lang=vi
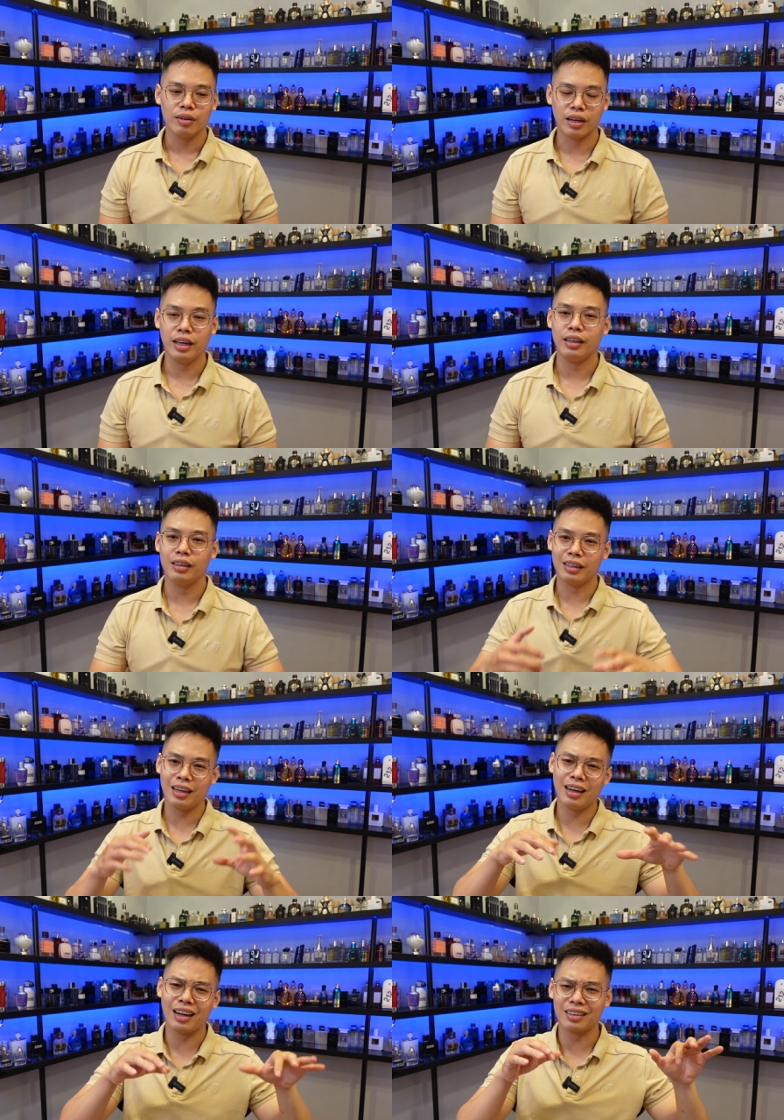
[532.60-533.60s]
đấy
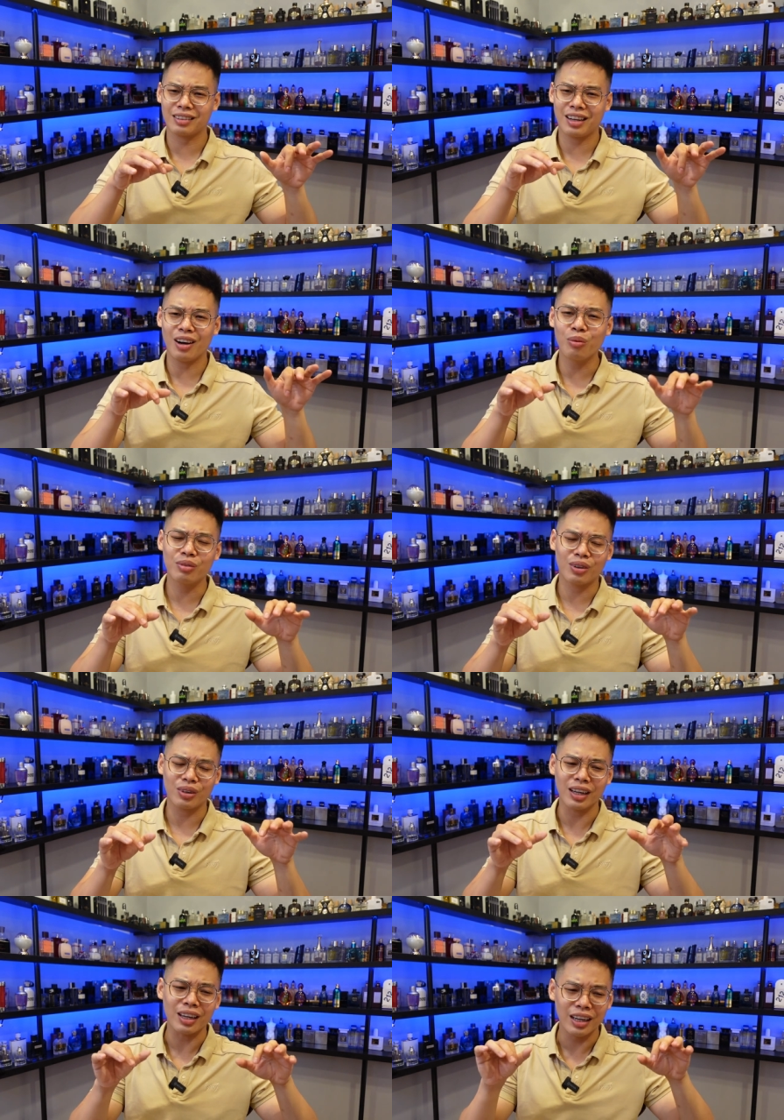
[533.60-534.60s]
thế nên là các ông
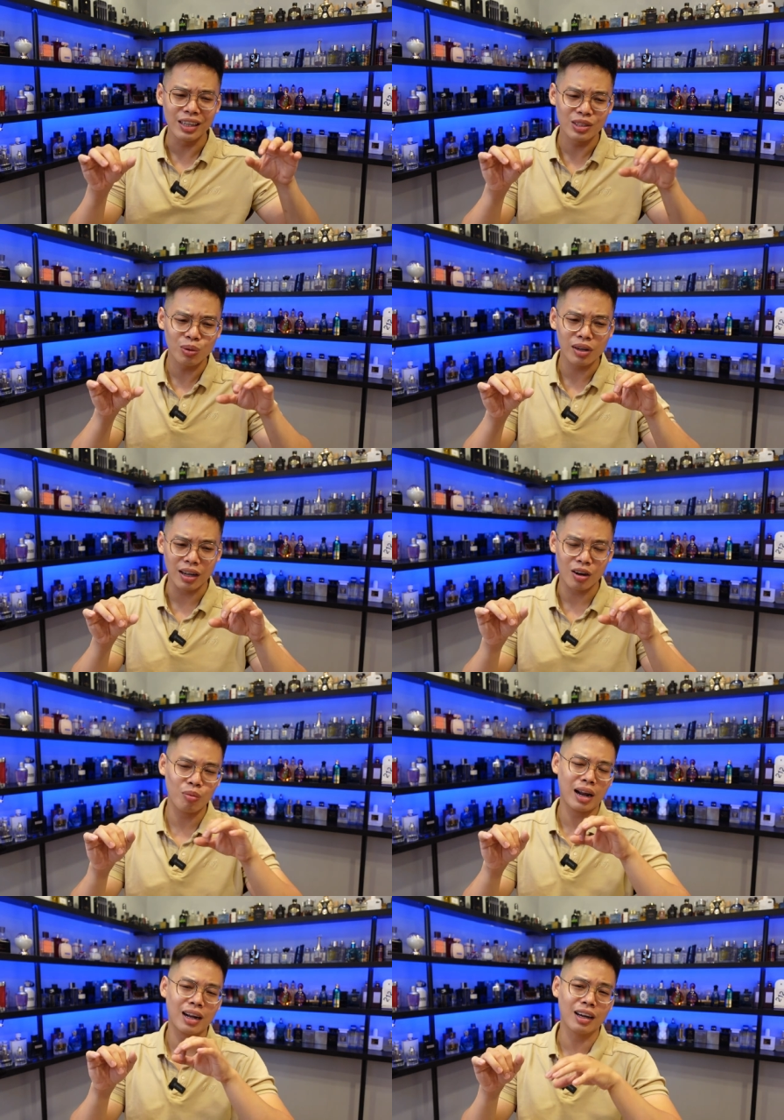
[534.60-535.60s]
có thể hình dung được là các
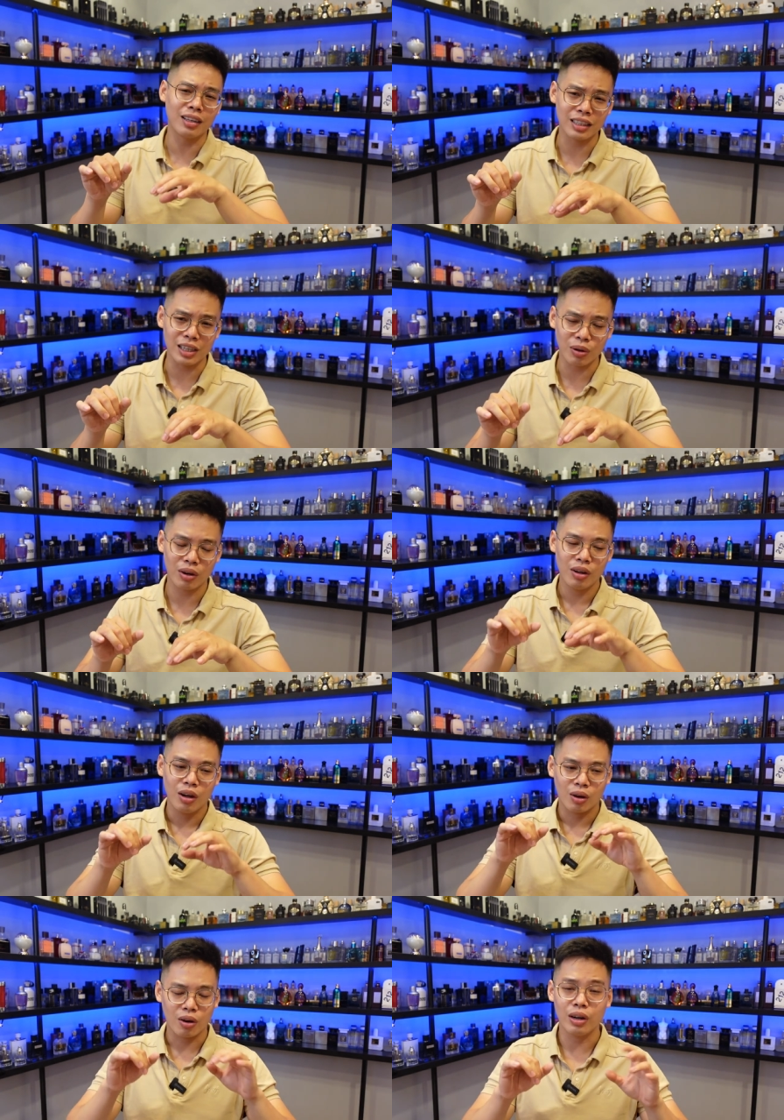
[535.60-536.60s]
ông đang cần gì đúng không
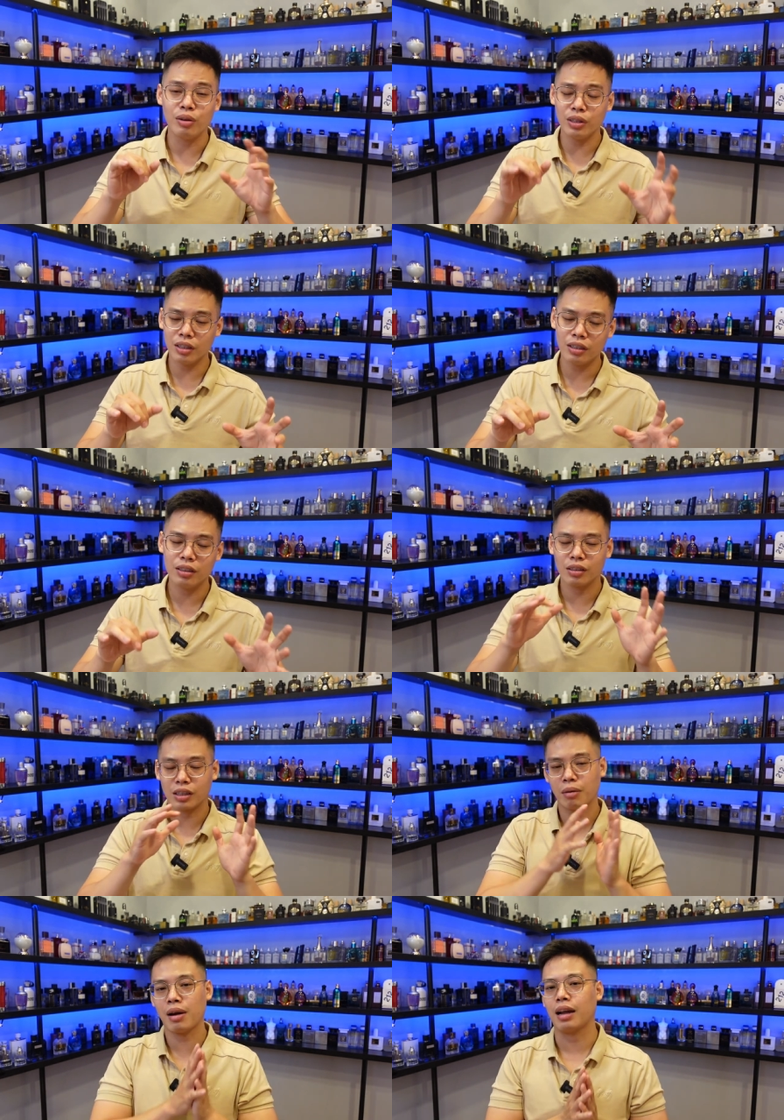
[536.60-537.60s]
còn nếu như
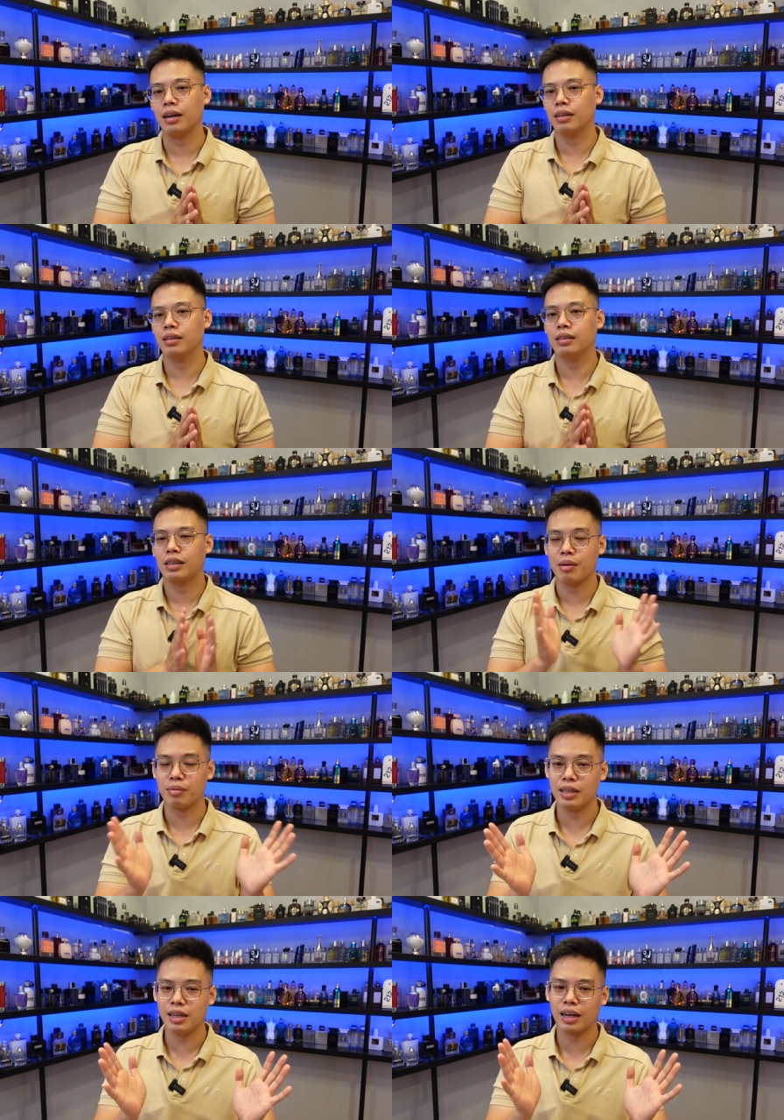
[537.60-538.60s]
các bạn
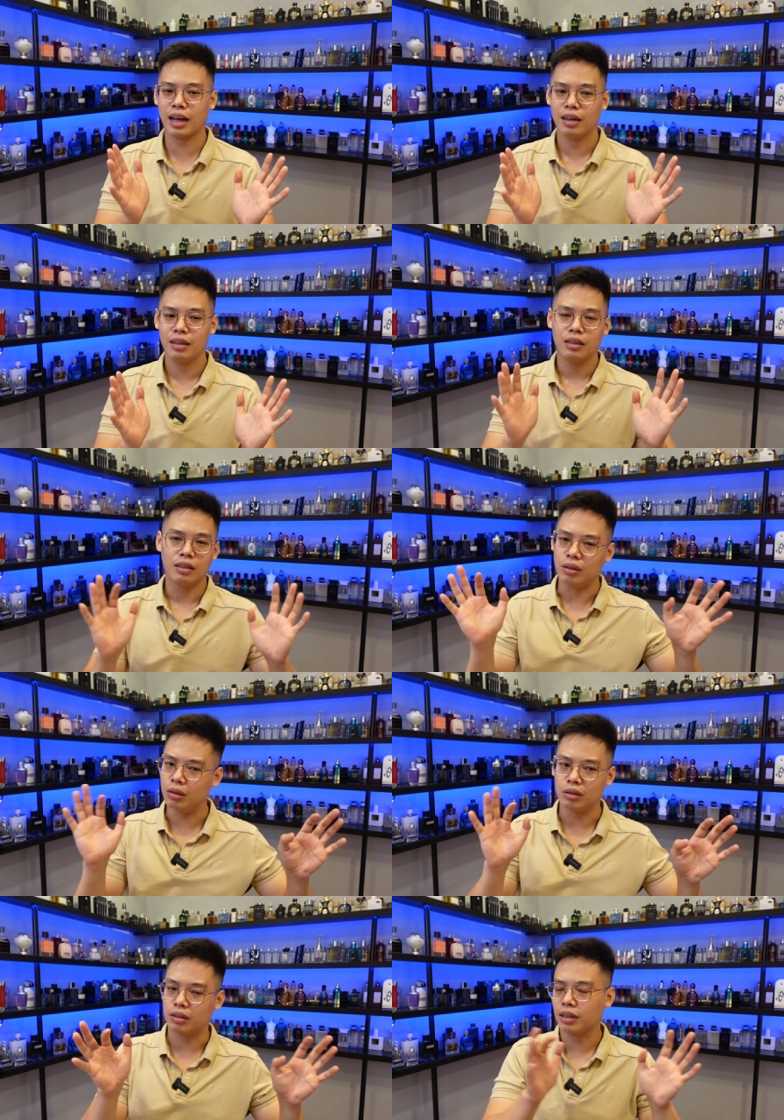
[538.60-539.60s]
cảm thấy rằng là
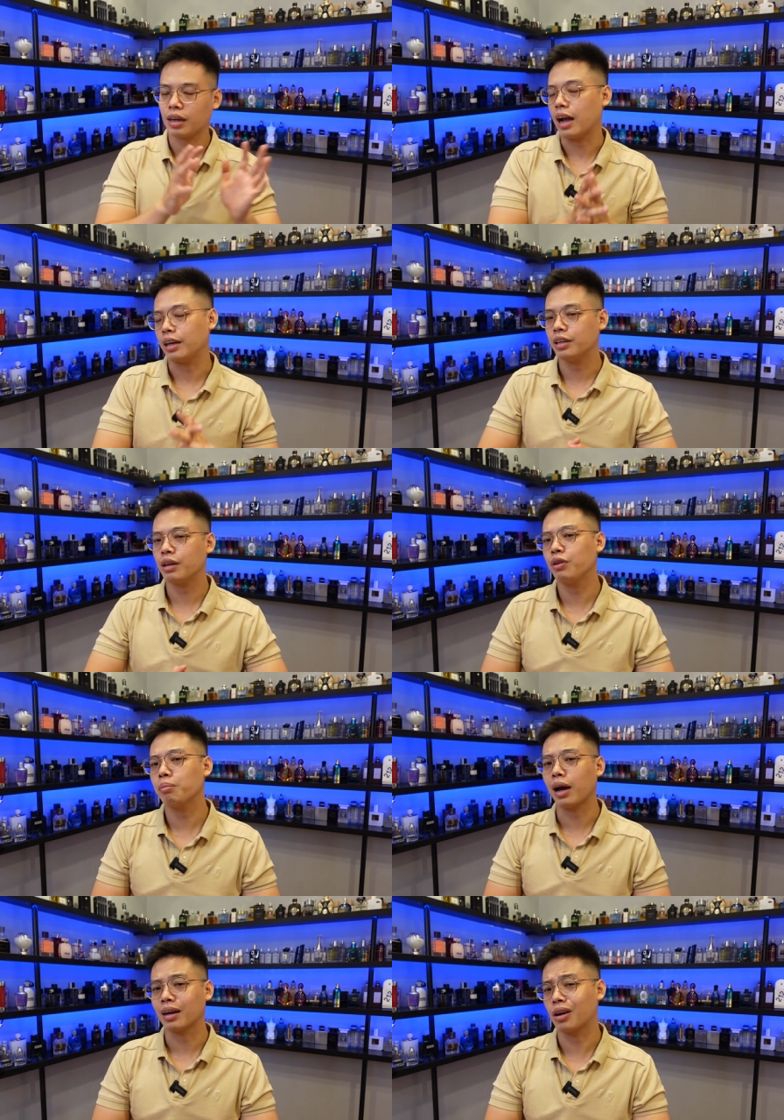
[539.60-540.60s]
ở tất cả những cái
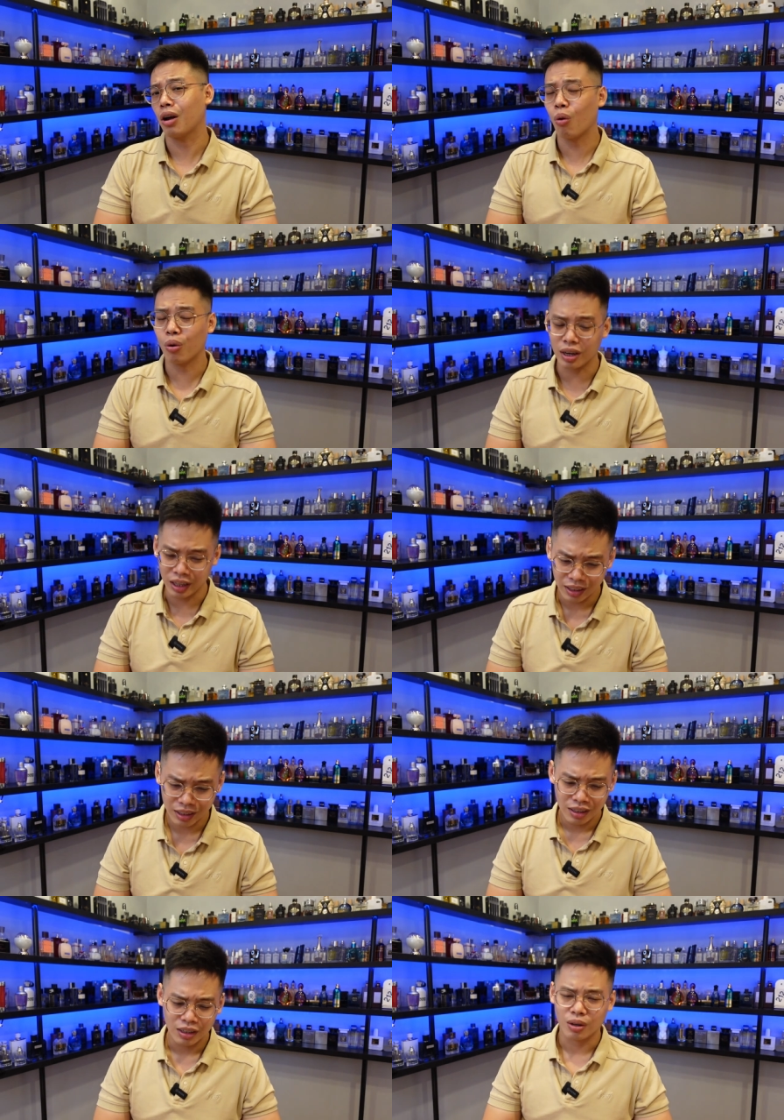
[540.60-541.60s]
phiên bản clone đấy
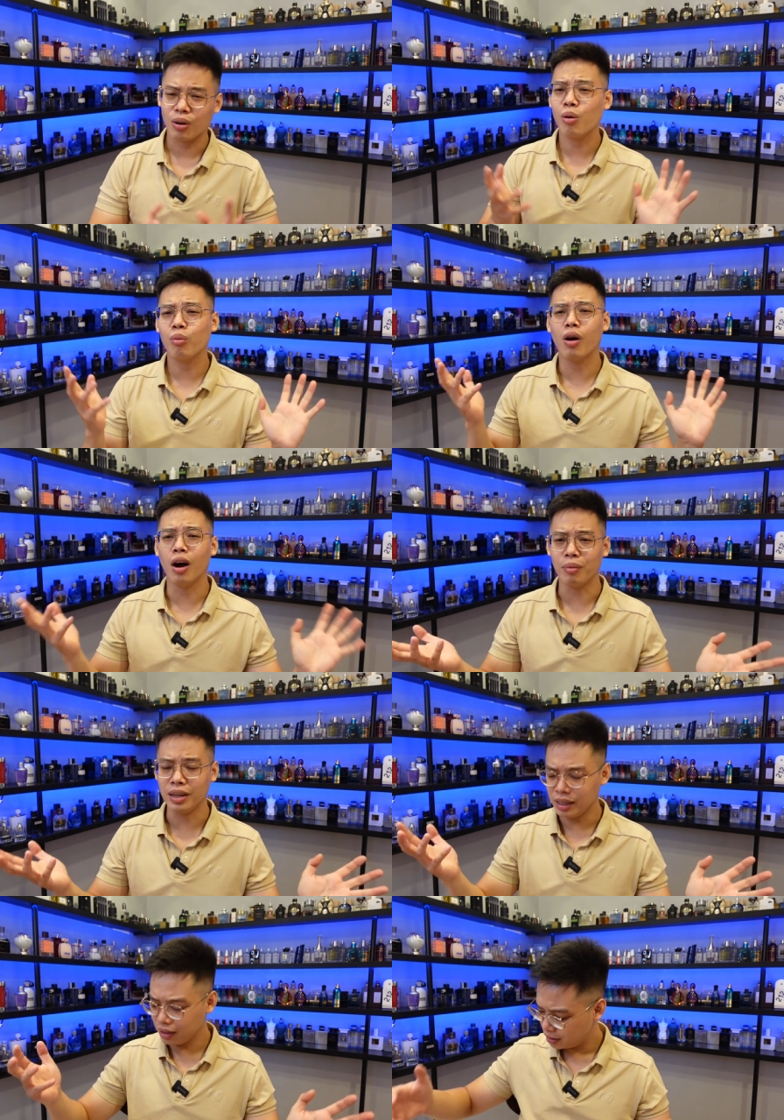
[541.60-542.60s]
nó không hợp
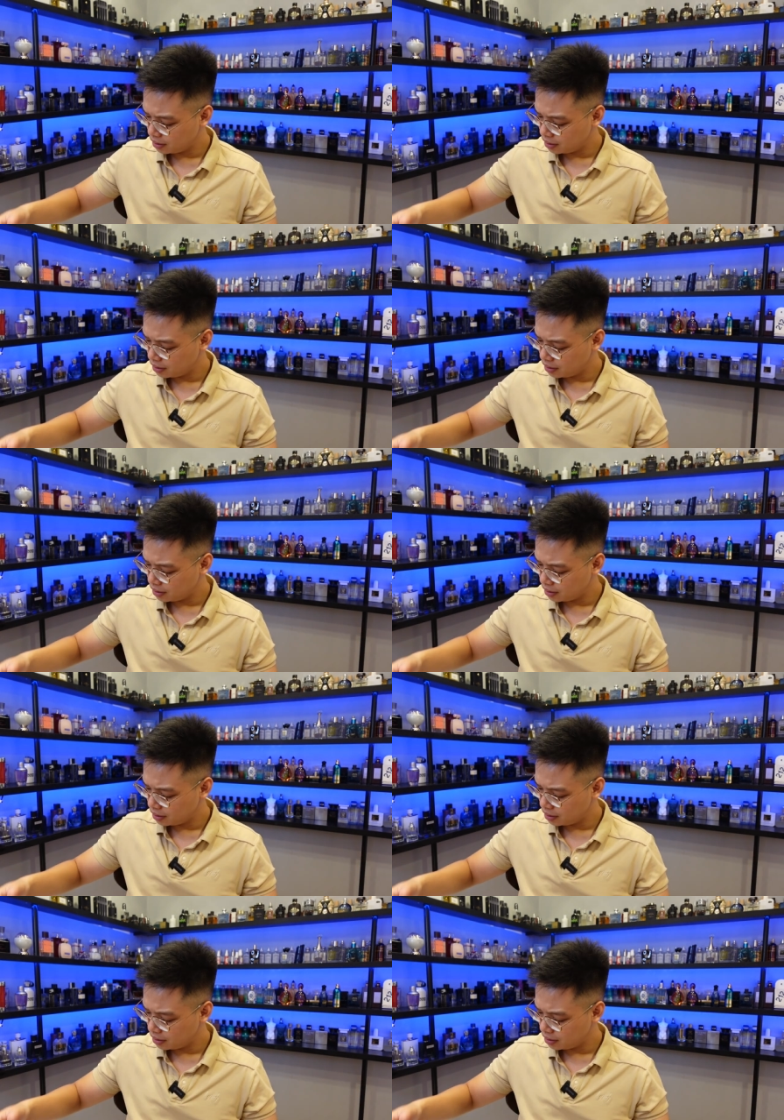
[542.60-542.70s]
lý